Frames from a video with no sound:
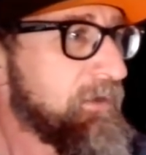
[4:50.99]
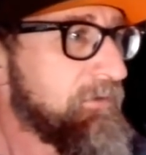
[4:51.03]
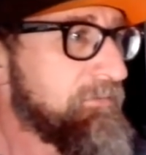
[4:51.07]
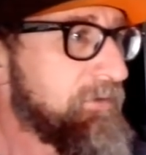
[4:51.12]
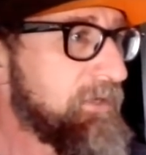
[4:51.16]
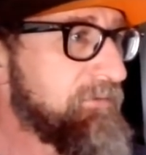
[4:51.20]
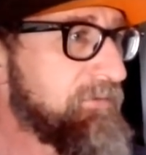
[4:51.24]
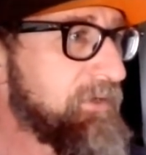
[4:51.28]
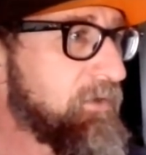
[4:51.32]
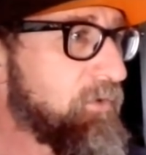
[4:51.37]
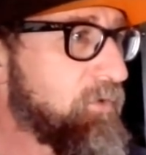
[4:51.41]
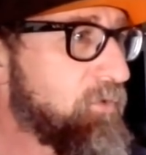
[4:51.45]

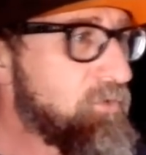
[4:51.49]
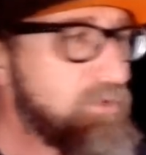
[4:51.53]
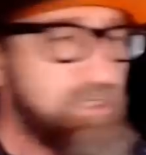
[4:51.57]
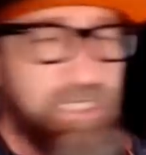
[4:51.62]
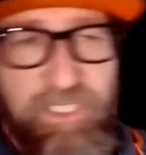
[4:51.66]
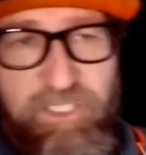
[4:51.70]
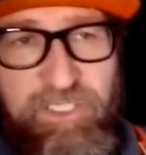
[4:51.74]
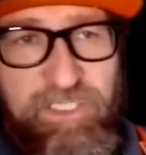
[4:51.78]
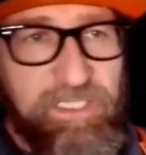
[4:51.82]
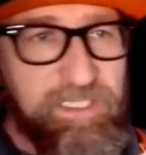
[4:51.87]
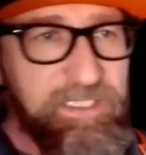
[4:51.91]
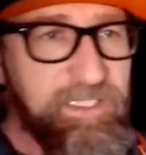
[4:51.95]
weil wir
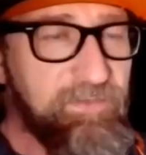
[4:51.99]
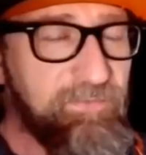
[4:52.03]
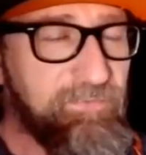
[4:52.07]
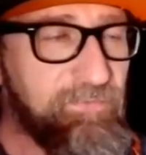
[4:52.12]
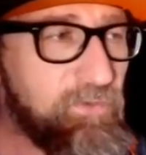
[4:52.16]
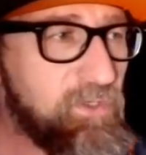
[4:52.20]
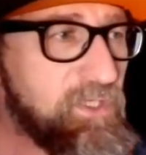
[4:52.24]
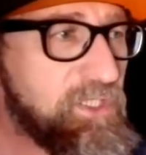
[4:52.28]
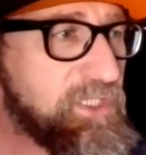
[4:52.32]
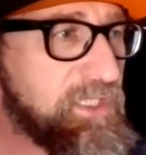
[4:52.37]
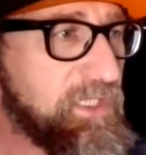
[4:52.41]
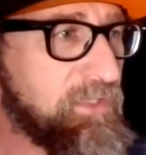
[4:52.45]
unterschiedliche
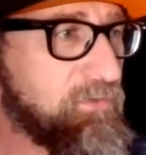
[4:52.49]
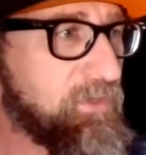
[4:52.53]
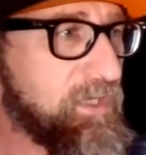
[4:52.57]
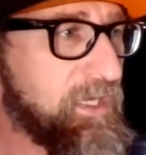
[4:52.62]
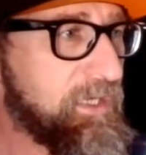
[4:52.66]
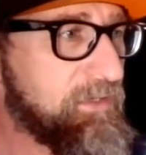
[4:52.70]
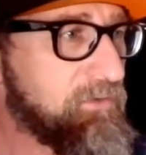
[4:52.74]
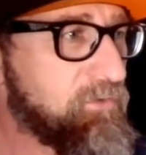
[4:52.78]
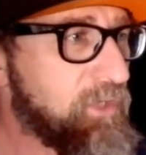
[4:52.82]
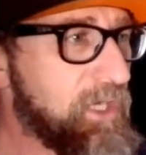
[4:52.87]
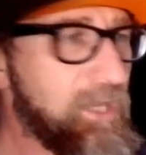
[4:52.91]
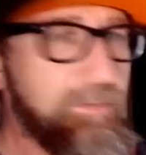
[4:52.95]
Vorstellungen
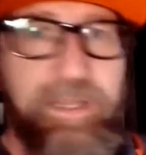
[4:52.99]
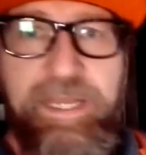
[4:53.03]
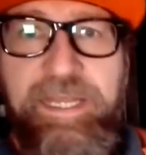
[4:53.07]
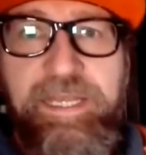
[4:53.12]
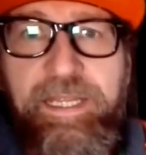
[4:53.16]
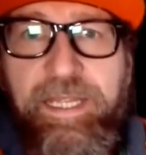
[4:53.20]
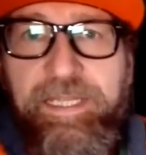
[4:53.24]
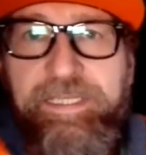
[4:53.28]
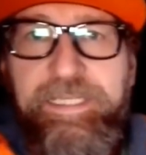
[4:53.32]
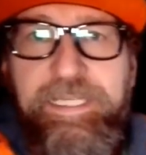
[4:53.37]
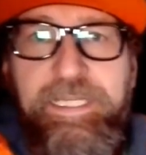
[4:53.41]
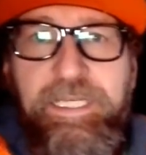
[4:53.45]
hatten. Und am
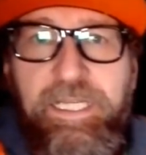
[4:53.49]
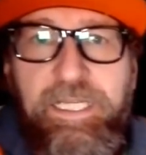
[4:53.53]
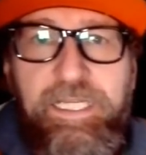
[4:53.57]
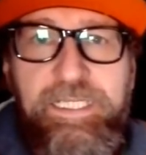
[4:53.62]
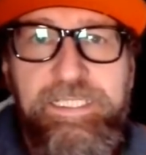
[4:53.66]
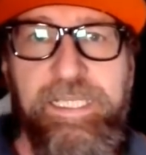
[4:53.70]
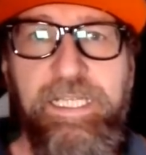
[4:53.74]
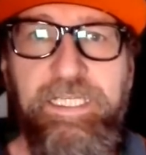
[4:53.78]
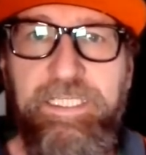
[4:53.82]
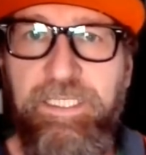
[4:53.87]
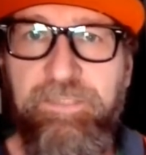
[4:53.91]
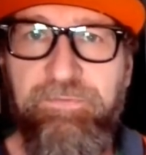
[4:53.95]
Ende hat jeder
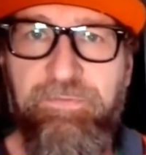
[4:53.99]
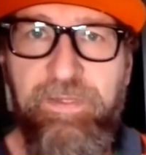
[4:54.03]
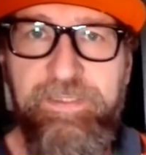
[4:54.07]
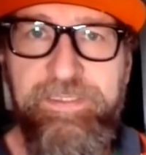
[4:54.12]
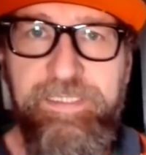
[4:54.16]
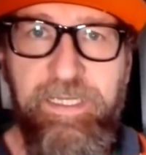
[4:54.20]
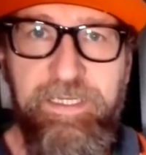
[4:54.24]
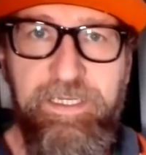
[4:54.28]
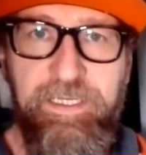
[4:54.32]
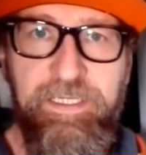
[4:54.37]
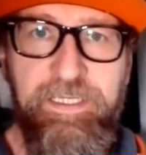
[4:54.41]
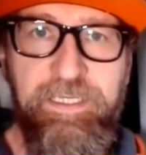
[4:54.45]
gesagt, das war
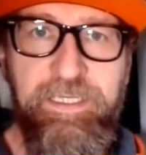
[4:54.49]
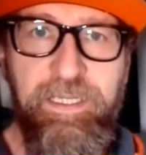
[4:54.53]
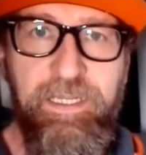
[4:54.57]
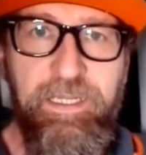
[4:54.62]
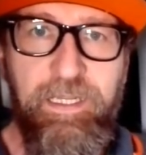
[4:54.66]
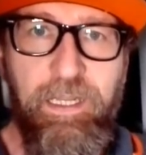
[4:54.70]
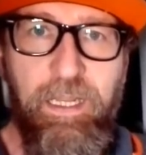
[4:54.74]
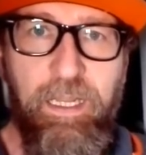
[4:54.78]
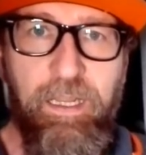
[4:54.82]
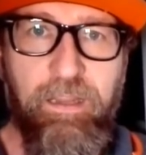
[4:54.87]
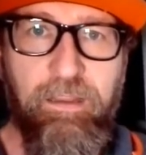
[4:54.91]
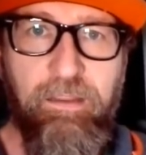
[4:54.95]
seine
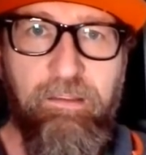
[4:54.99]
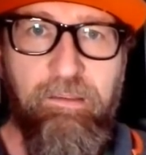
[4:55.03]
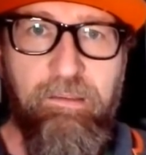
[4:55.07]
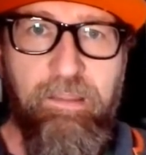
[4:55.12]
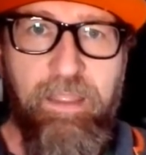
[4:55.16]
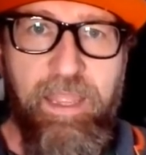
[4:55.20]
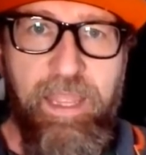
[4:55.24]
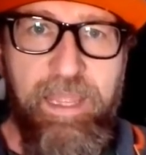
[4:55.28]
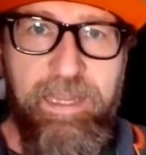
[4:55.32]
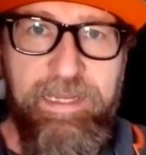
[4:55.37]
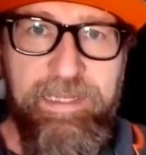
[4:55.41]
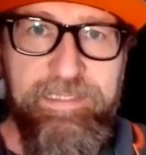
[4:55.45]
Idee.
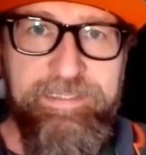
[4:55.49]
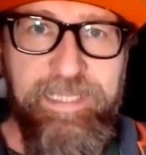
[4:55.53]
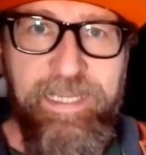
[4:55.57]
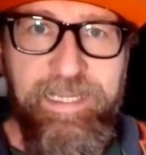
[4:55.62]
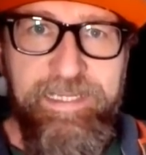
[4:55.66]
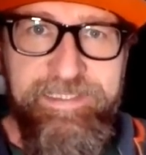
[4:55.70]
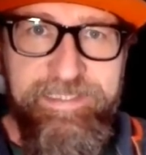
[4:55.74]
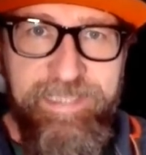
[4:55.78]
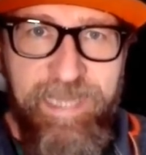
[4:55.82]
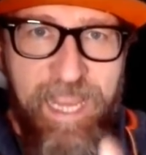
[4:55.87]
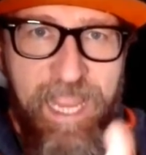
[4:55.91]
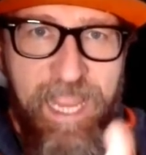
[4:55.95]
Das
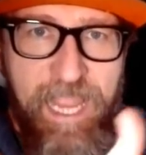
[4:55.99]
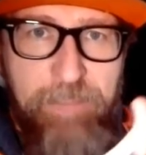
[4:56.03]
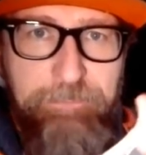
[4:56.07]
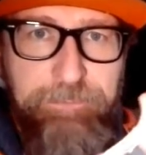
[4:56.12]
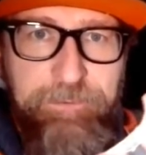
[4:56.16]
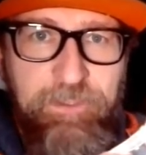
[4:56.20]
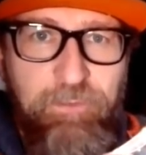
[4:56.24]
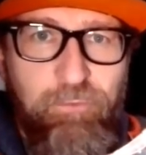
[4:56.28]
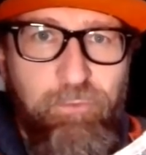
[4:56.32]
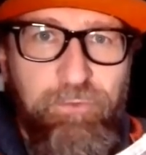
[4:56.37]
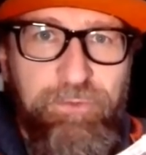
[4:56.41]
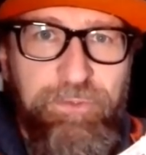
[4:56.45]
heißt,
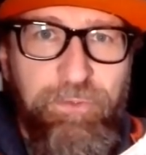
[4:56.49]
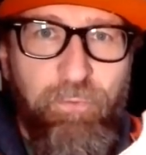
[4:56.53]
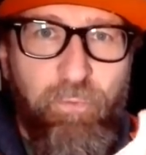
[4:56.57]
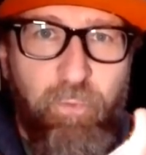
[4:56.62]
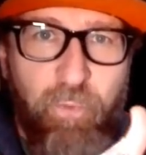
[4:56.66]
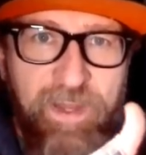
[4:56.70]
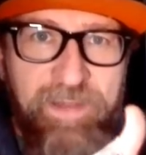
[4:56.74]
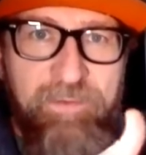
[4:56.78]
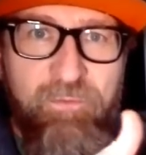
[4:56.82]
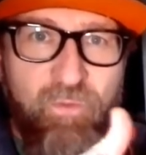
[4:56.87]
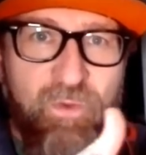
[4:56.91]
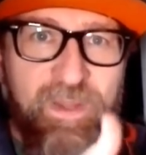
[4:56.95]
absolute
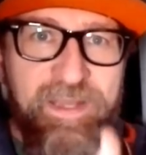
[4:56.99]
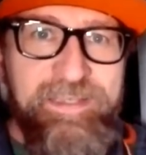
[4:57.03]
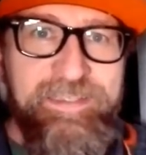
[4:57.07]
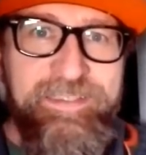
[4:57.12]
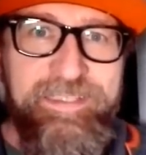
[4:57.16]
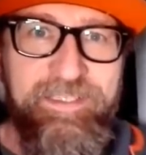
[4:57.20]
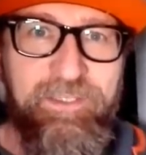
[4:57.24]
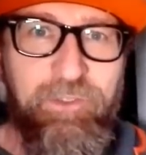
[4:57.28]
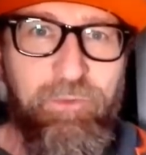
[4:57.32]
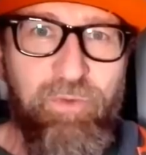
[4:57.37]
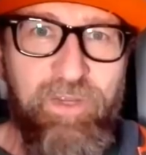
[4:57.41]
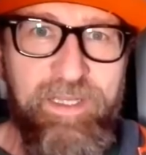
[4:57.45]

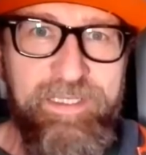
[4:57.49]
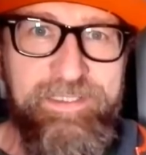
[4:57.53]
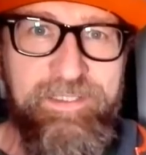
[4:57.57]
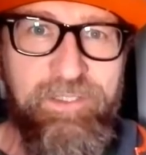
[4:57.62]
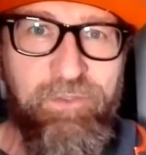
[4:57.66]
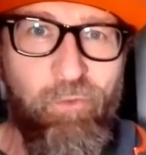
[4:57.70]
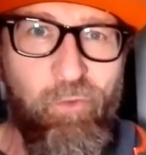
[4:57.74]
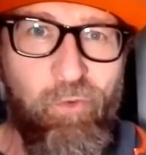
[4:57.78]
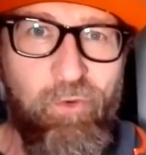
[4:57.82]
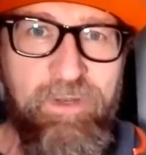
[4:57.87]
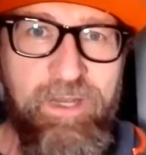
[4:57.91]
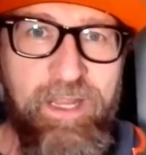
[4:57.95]

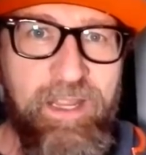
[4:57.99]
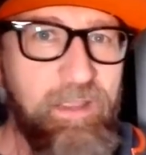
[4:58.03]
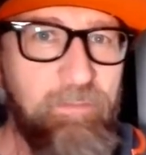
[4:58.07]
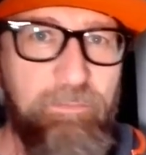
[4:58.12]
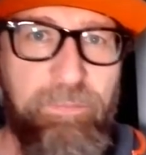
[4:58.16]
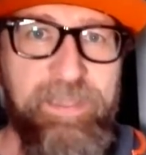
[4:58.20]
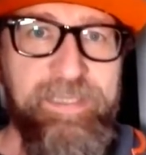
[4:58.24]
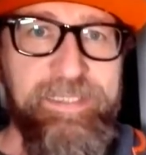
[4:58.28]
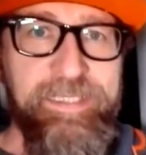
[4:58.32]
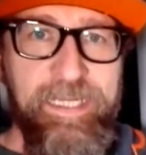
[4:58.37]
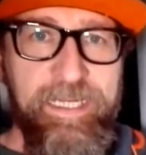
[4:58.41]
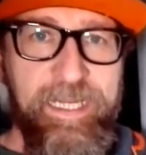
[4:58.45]
Win-Win-Situation.
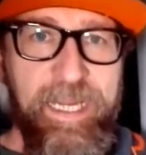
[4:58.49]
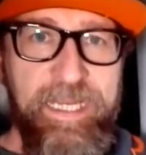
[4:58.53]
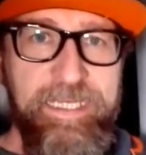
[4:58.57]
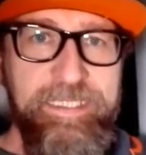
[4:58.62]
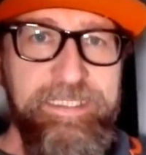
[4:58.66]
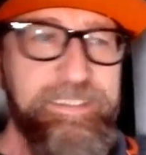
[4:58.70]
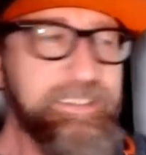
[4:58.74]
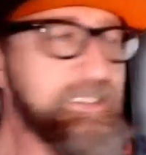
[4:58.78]
Besser kann